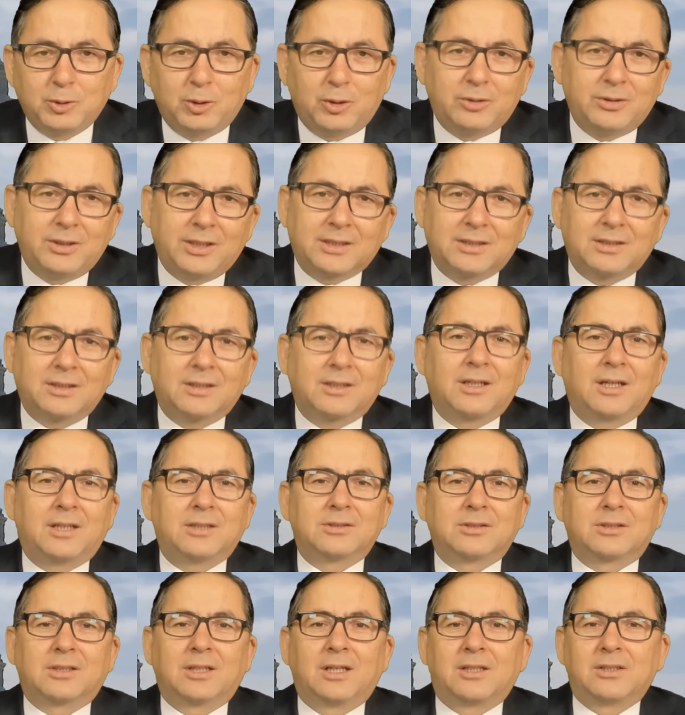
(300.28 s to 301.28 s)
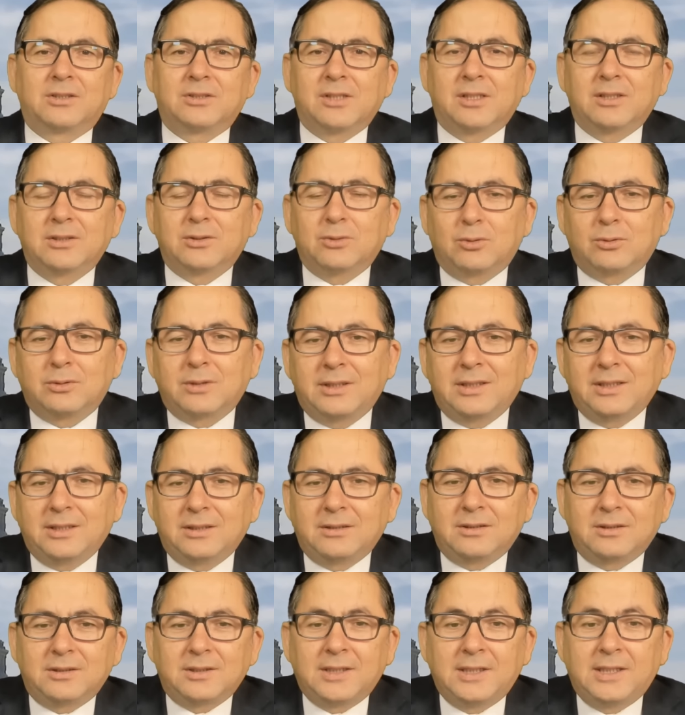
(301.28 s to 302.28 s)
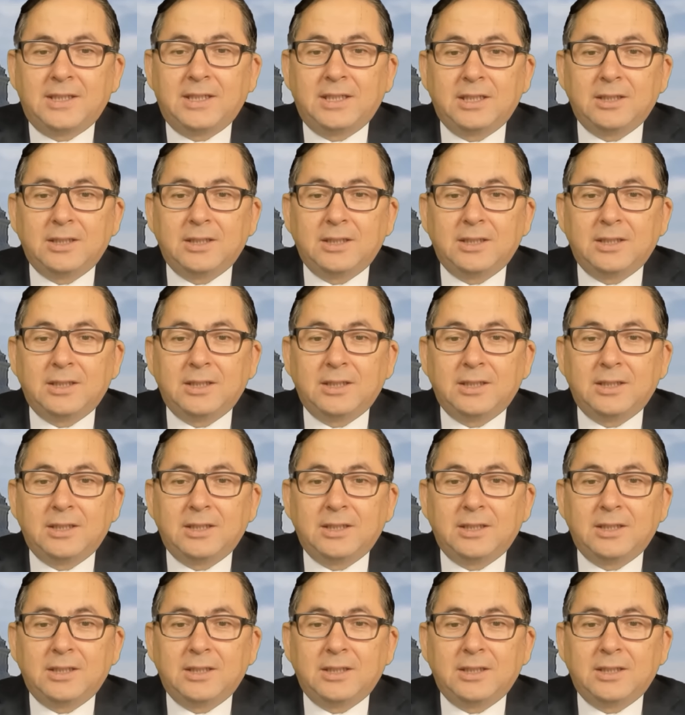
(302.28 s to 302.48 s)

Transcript: bir örnekle karşı karşıyayız. O da nedir?